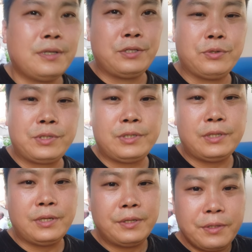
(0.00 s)
就
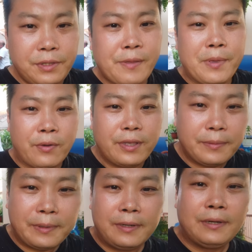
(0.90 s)
是电表里
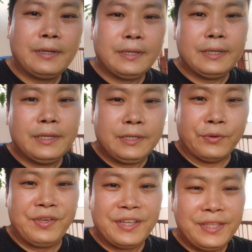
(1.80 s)
边
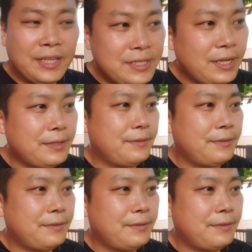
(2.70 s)
有一根电线